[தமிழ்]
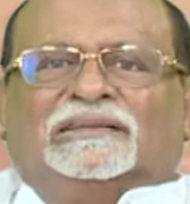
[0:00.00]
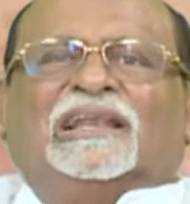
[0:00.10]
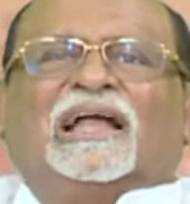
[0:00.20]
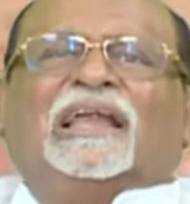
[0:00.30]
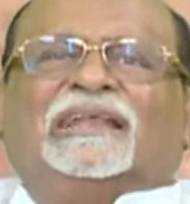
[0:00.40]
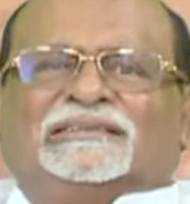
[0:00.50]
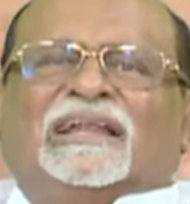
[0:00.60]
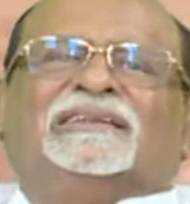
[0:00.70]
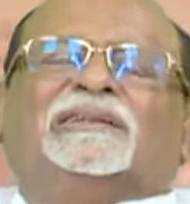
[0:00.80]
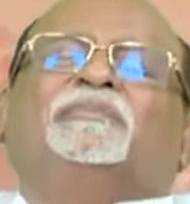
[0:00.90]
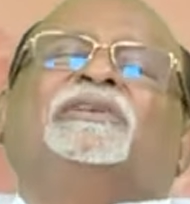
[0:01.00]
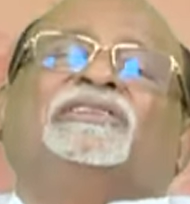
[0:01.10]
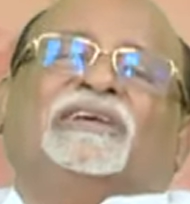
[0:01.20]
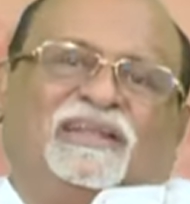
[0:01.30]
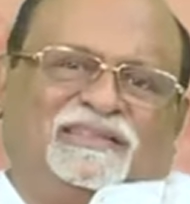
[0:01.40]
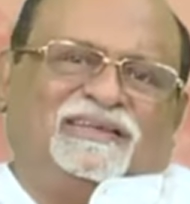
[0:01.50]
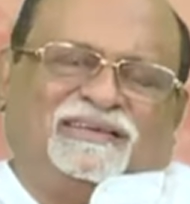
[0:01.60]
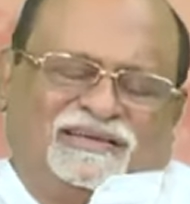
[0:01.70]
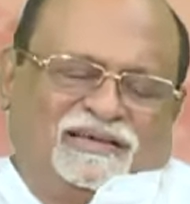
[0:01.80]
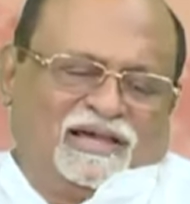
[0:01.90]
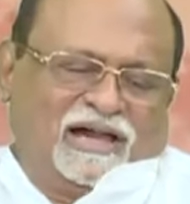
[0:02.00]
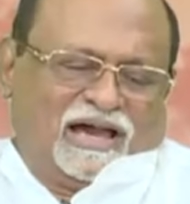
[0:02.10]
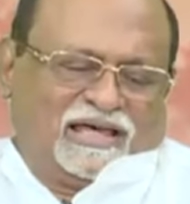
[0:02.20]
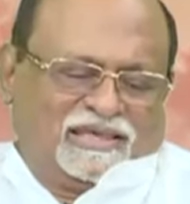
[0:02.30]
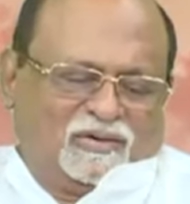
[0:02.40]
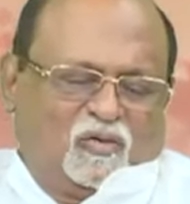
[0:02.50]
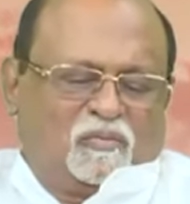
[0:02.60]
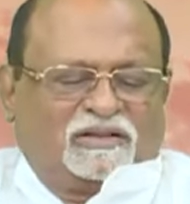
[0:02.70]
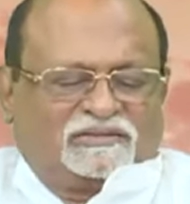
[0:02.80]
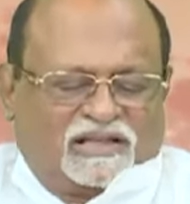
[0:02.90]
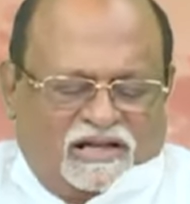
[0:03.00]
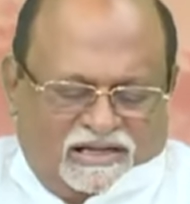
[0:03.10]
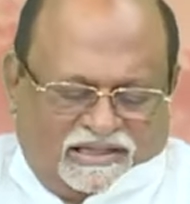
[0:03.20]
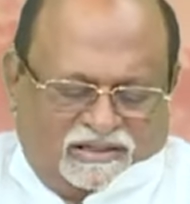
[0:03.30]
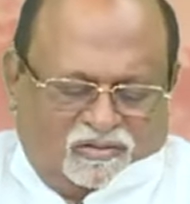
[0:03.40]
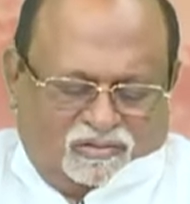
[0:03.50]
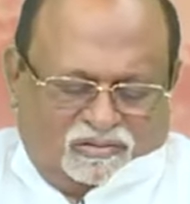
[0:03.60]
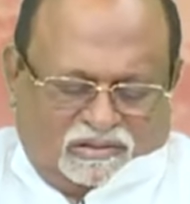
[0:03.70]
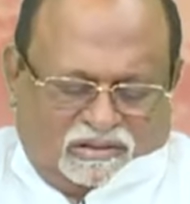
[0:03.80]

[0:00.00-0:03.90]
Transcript: அந்த நாளை தனித்து பிரித்து எடுத்து அதை உபாச நாளாய் கொண்